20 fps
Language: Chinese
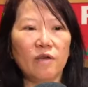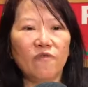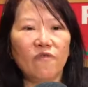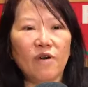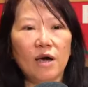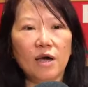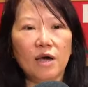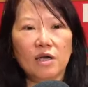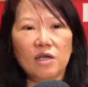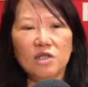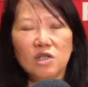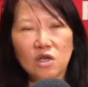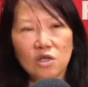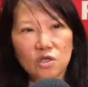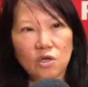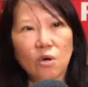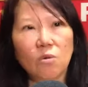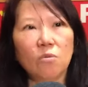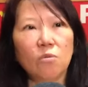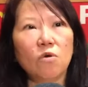放一点
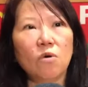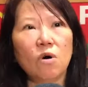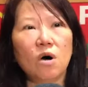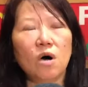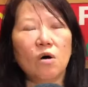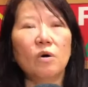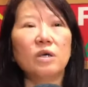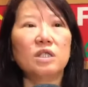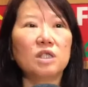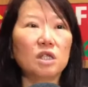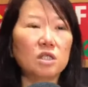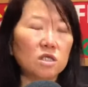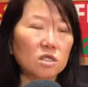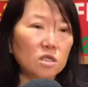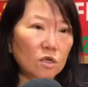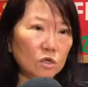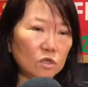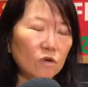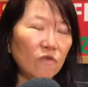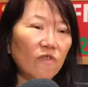葱末，或者是
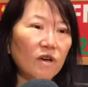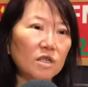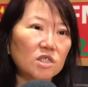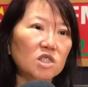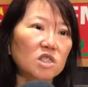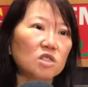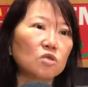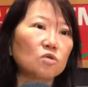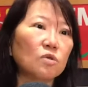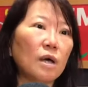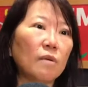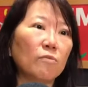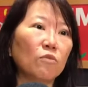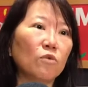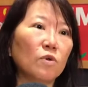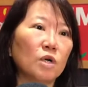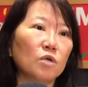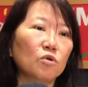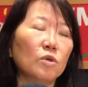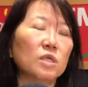有时候放青蒜
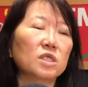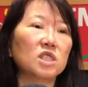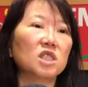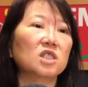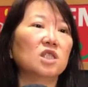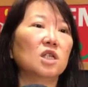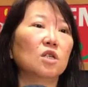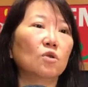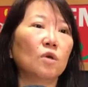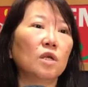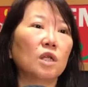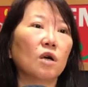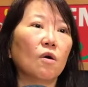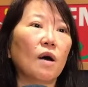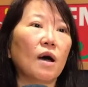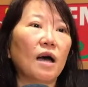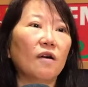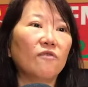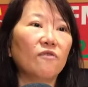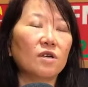末。如果季节对的
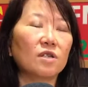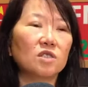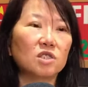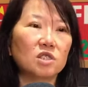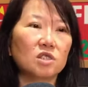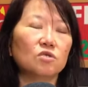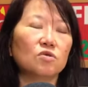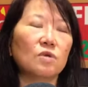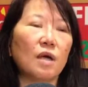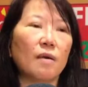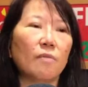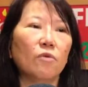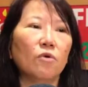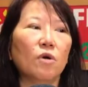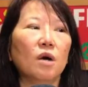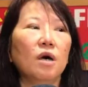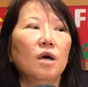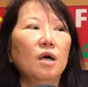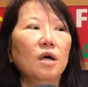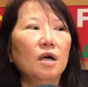话，放青蒜
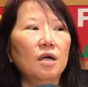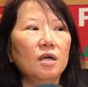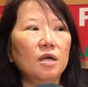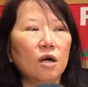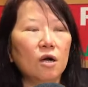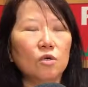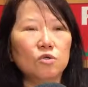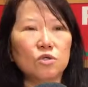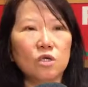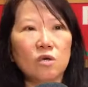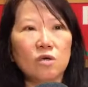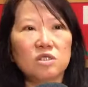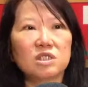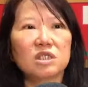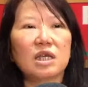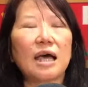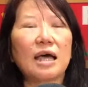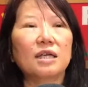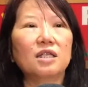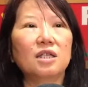末。然后最后
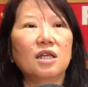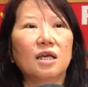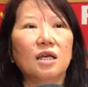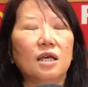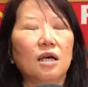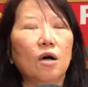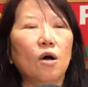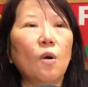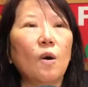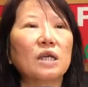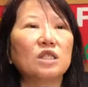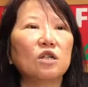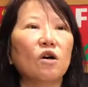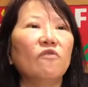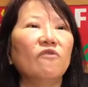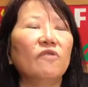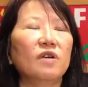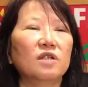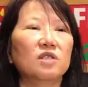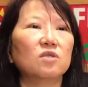撒一点花椒
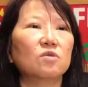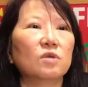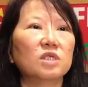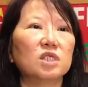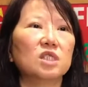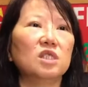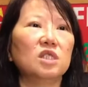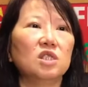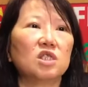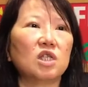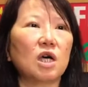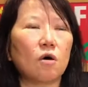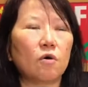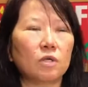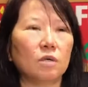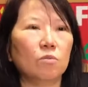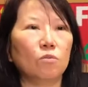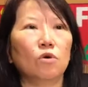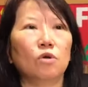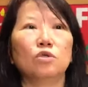粉，是我自己炒
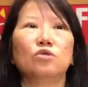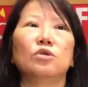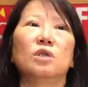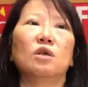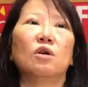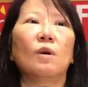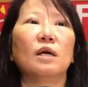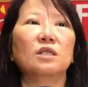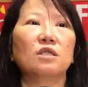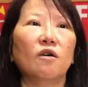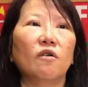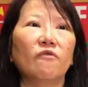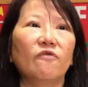的磨碎的花椒